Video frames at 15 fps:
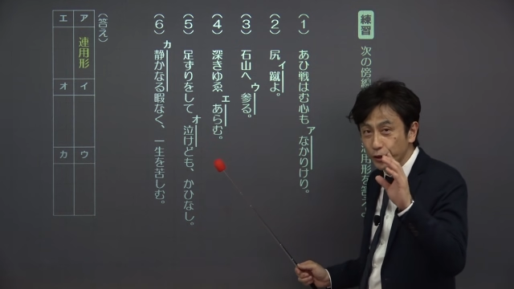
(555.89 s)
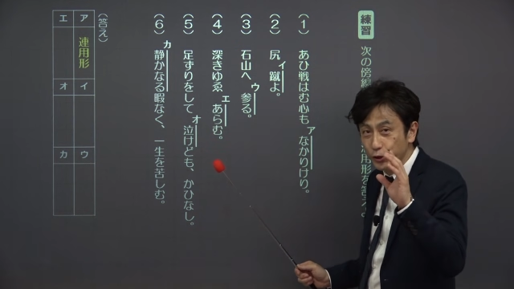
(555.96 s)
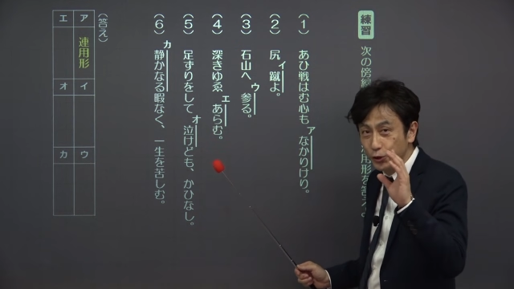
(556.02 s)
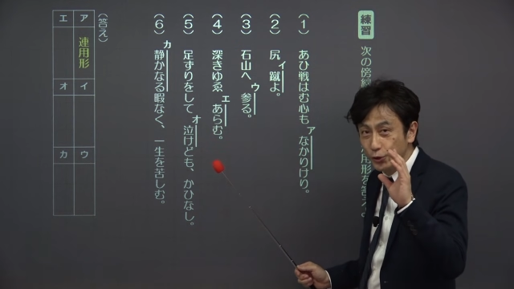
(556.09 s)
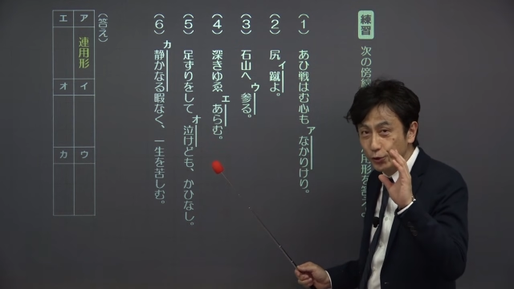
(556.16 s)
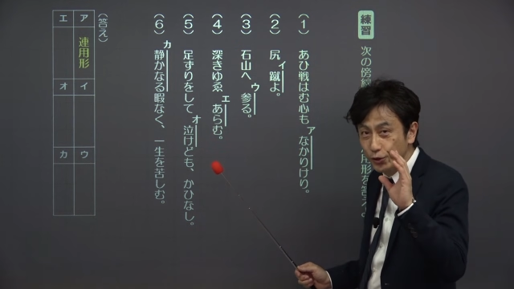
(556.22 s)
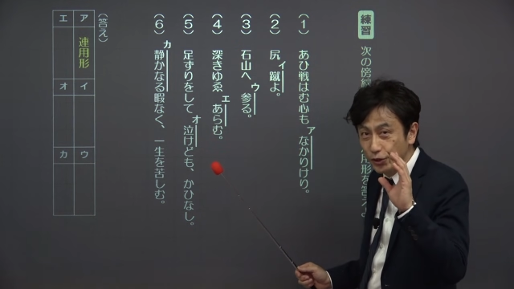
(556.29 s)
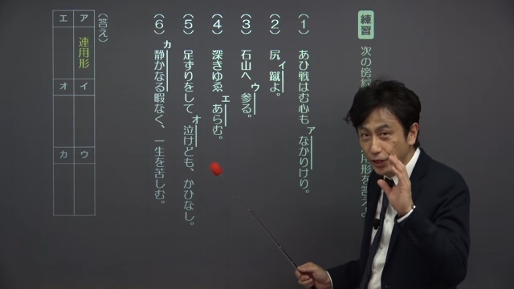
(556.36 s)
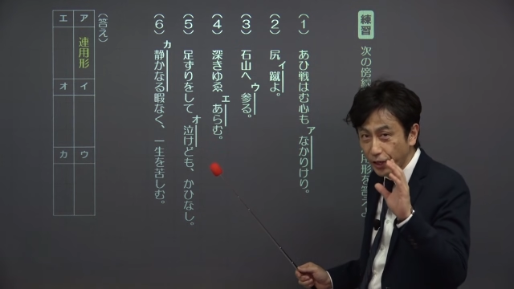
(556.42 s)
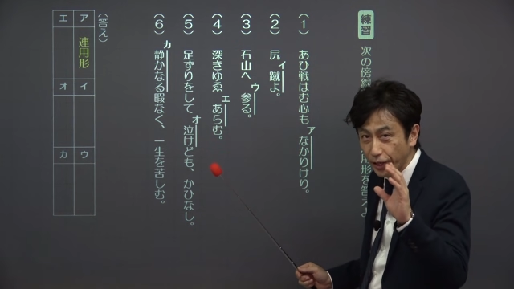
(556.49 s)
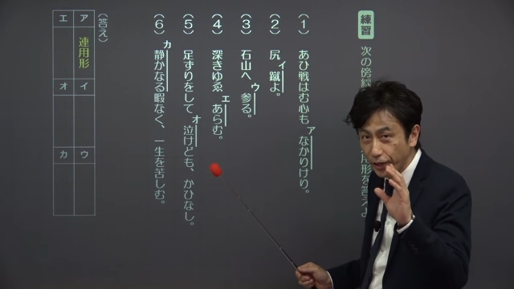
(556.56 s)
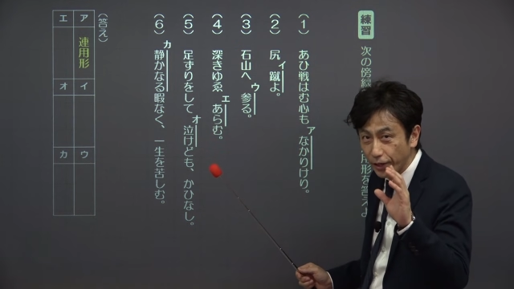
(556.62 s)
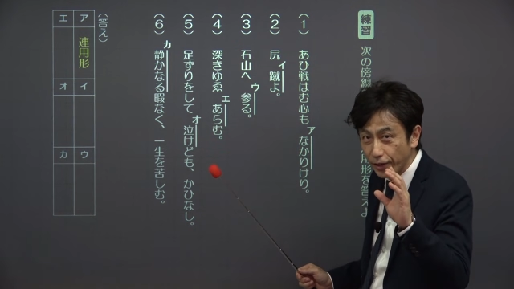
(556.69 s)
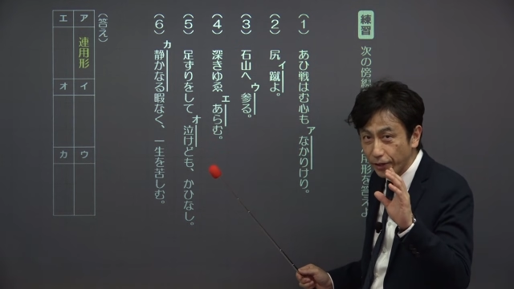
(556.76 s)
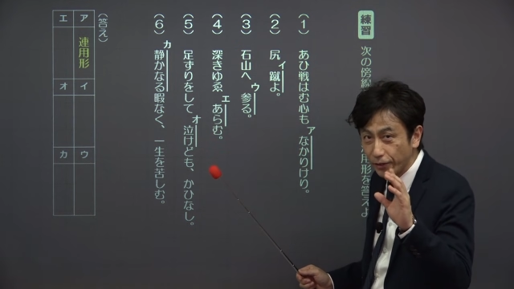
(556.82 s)
修止
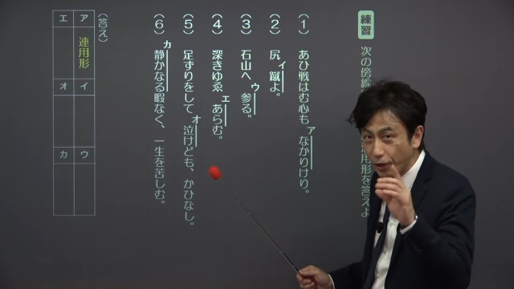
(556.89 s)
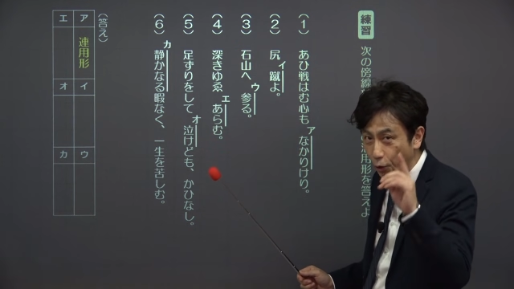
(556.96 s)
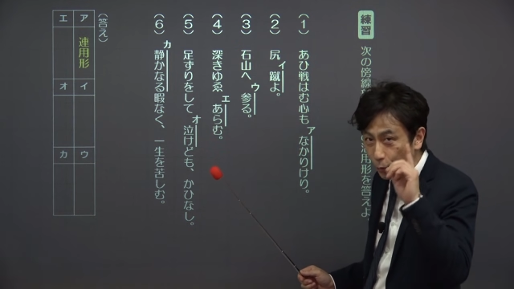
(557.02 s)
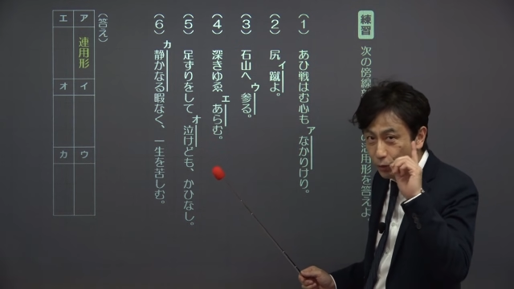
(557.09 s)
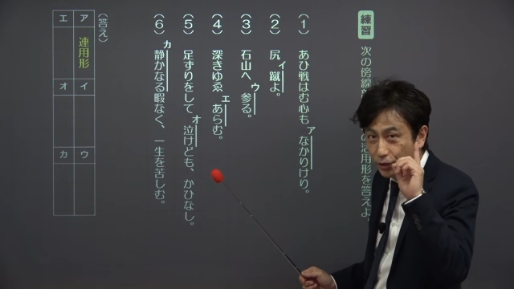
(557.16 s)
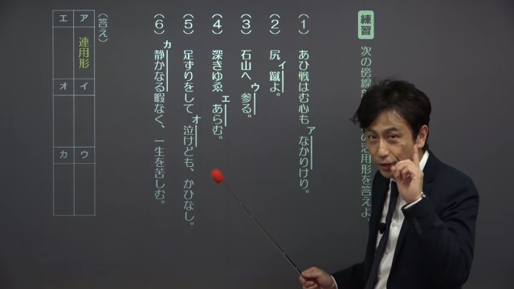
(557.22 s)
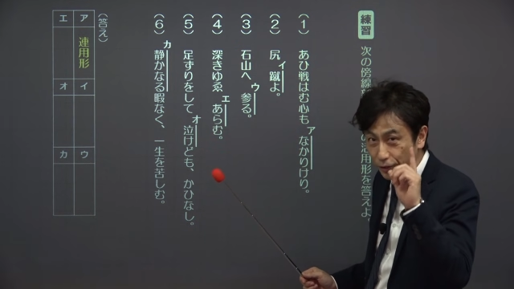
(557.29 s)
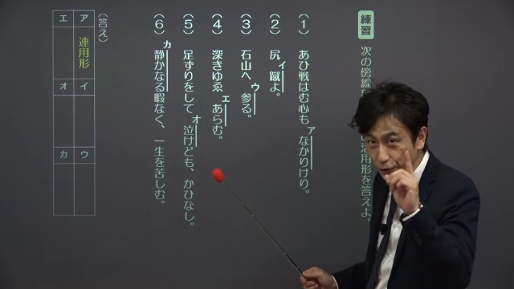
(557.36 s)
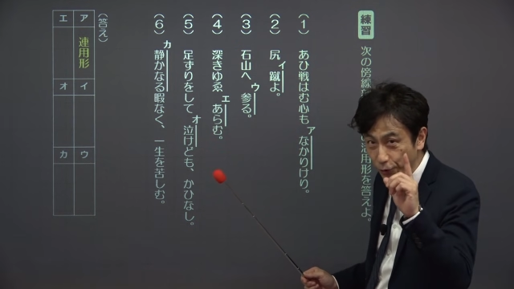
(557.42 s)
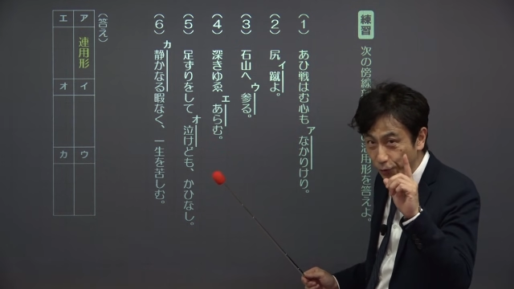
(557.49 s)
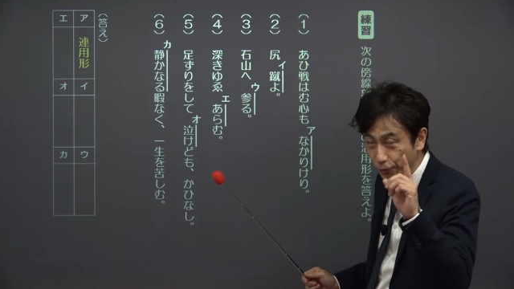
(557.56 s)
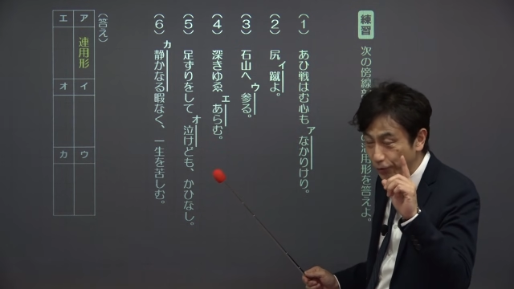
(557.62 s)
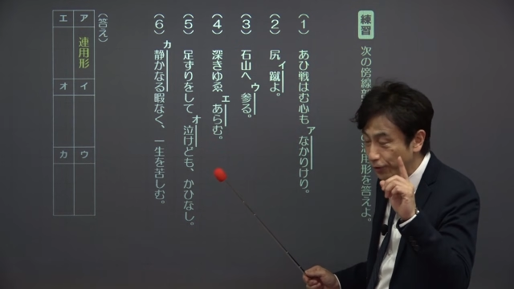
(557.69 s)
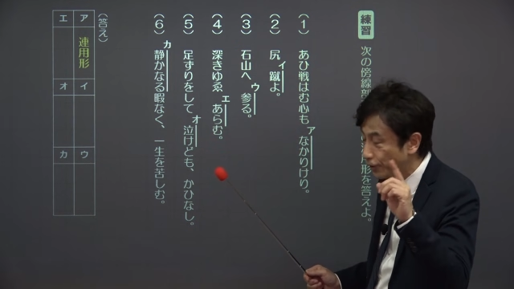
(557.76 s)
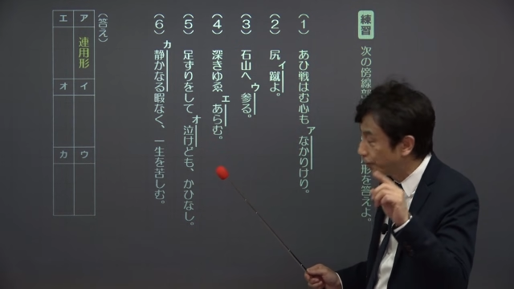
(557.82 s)
形って思っちゃうでしょ。